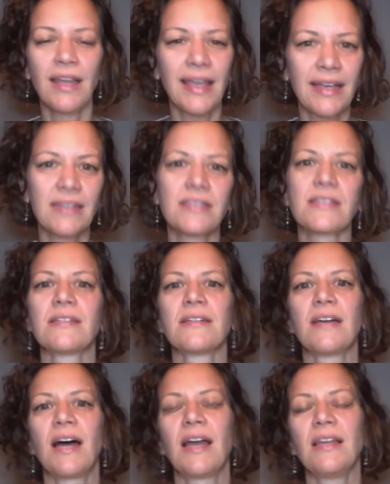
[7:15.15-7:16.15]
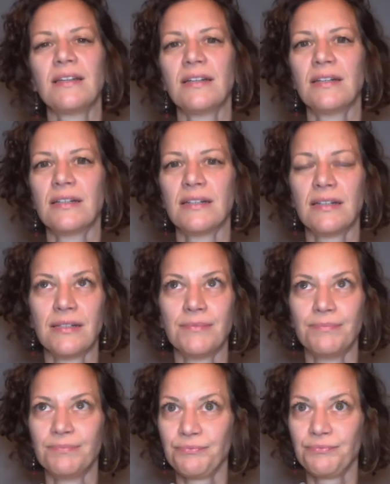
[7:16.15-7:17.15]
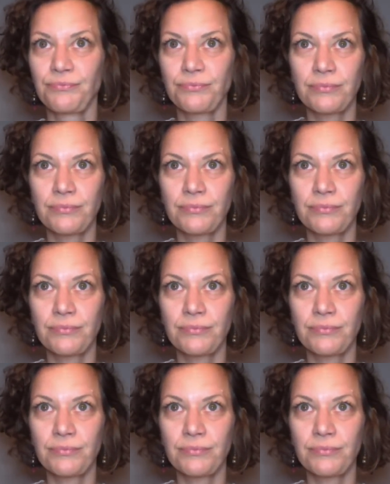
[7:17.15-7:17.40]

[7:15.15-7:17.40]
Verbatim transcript: alle Ängste, alle ähm,